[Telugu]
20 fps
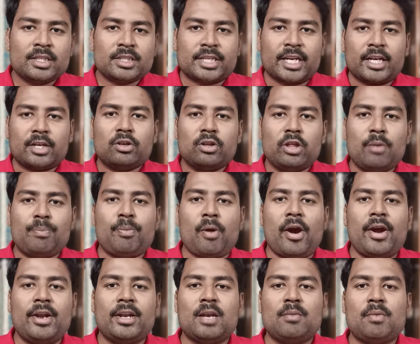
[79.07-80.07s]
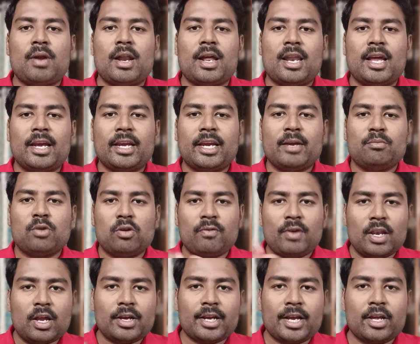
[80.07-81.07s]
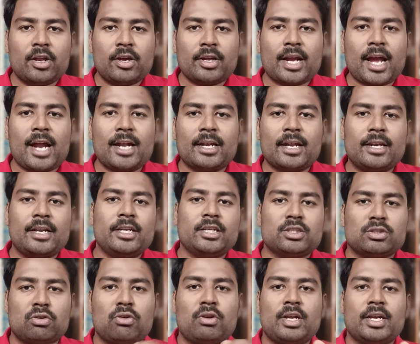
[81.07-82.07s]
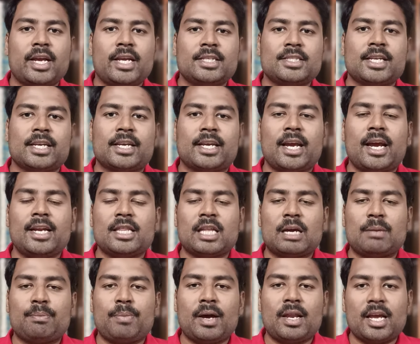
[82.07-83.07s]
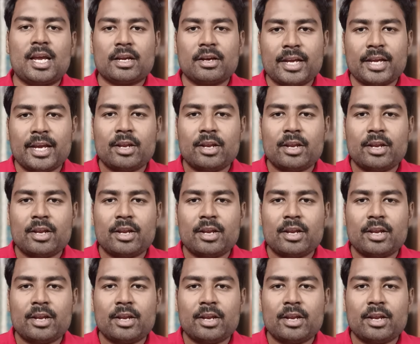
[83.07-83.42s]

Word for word: స్టిక్ టు ద పాయింట్ అనమాట లైక్ ఈ మూవీలో హీరో క్యారెక్టర్ని స్టోరీకే స్టిక్ అయ్యారు తప్ప లైక్